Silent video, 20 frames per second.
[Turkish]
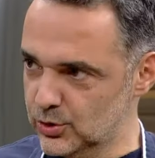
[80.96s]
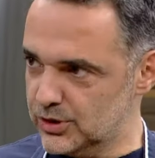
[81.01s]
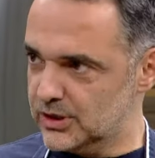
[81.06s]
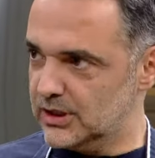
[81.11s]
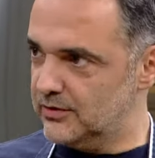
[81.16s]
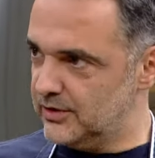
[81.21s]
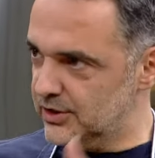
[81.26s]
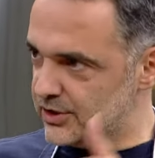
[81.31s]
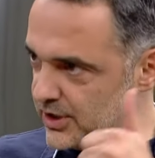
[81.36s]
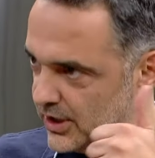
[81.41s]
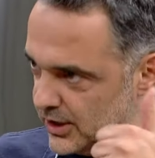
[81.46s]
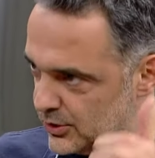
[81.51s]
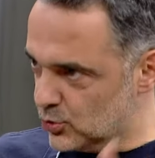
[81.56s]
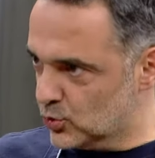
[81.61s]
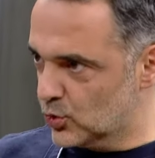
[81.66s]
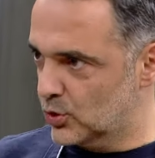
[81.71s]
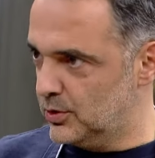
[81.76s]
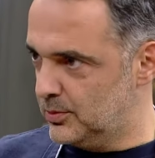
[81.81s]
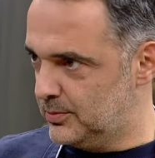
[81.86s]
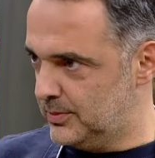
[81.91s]
Savaş
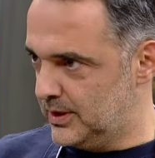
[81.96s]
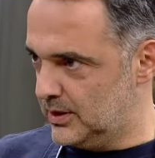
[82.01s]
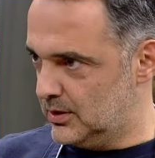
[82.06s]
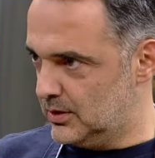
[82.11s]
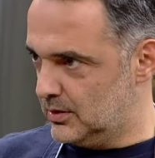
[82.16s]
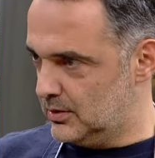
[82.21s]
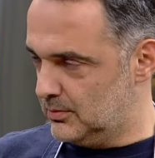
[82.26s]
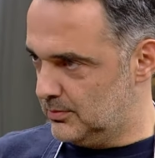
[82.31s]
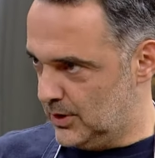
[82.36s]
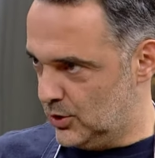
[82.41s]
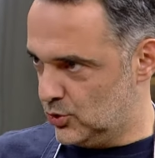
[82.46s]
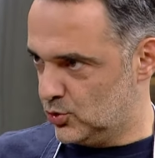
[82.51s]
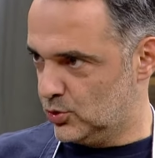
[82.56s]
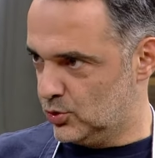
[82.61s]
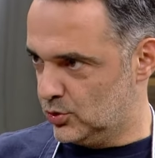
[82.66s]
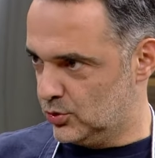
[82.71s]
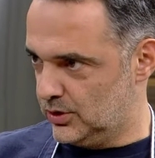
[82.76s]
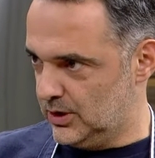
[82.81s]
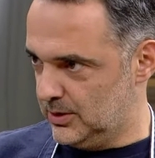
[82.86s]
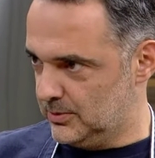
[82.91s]
gastronomi mezunu
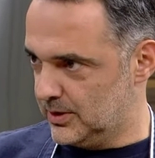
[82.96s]
evet, değil mi?